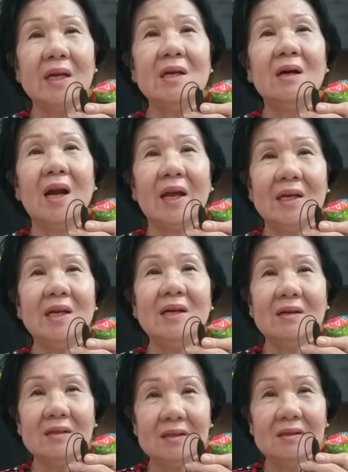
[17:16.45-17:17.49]
hãy dừng lại đi
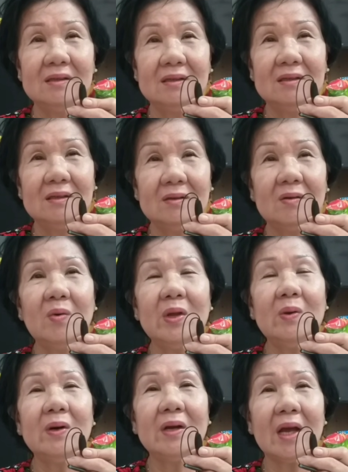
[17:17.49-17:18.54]
đó. Cô
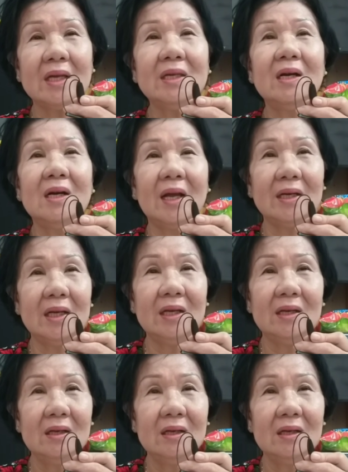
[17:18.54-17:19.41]
Hiếu ơi hãy dừng lại đi.